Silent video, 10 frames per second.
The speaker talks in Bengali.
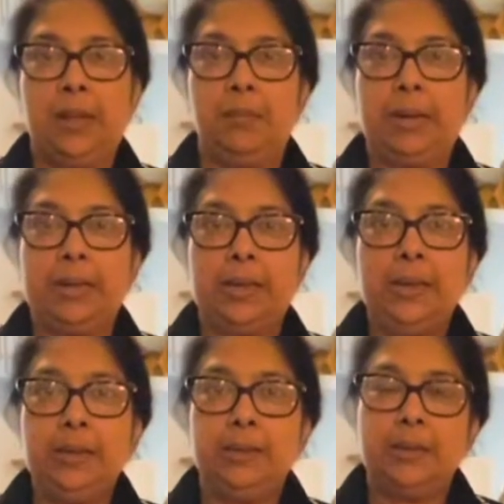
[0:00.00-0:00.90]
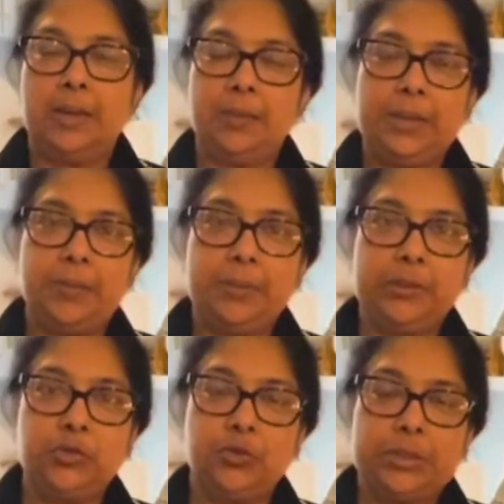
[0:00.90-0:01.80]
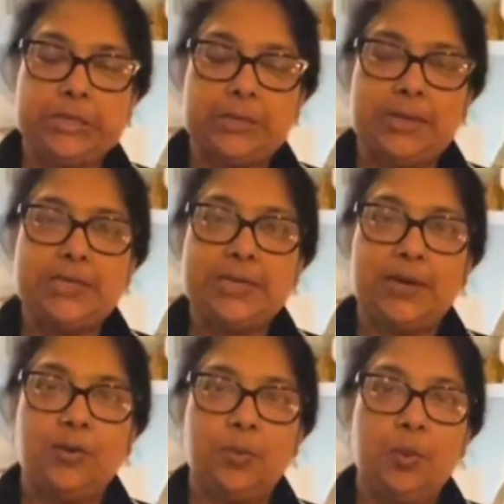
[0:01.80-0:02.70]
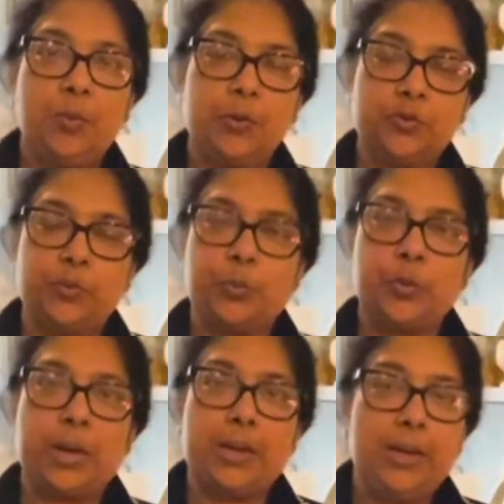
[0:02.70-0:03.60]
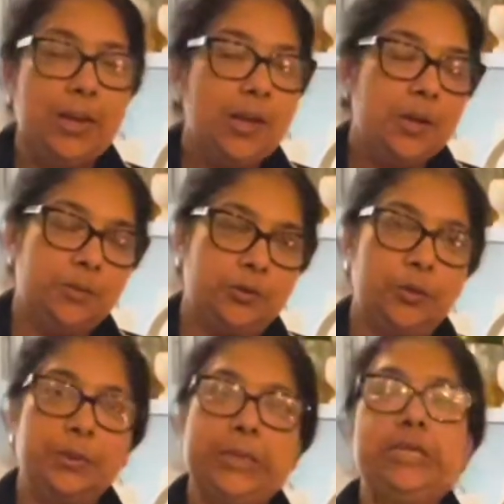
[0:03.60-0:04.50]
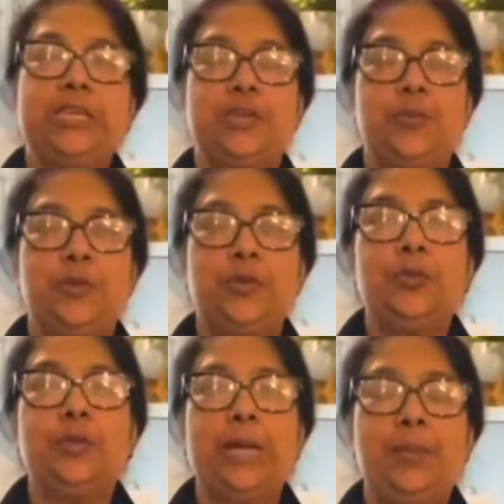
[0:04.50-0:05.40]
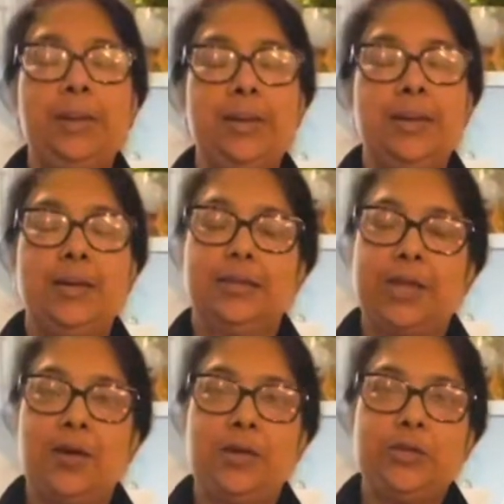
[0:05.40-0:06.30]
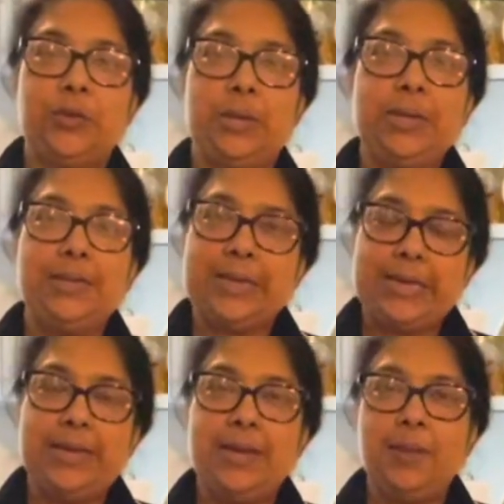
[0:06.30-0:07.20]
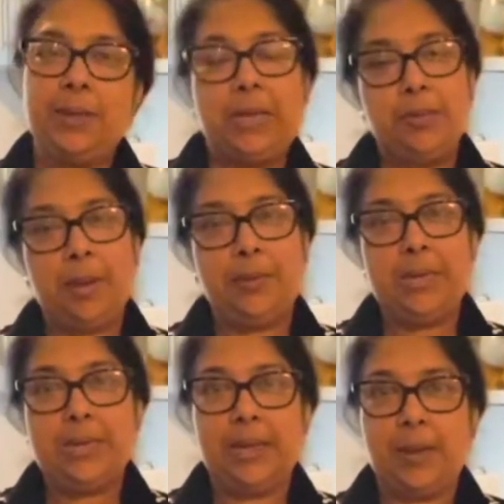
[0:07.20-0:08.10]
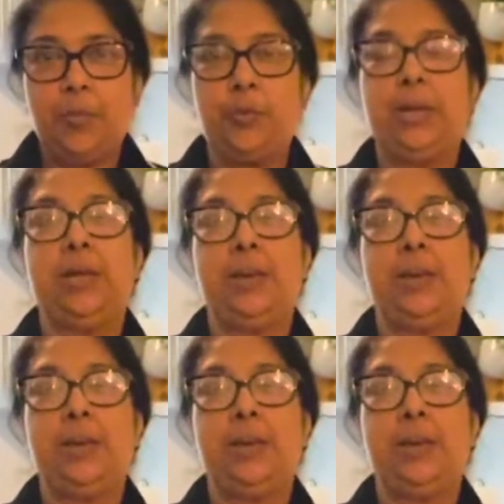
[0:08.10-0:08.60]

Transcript: বানায় আমি আপনাদের সঙ্গে সেটাই শেয়ার করব প্রস্তুত প্রণালী প্রথম থেকে শেষ পর্যন্ত দেখবেন তাহলে চলেন দেখে নিই আমি কিভাবে এই পুডিংটি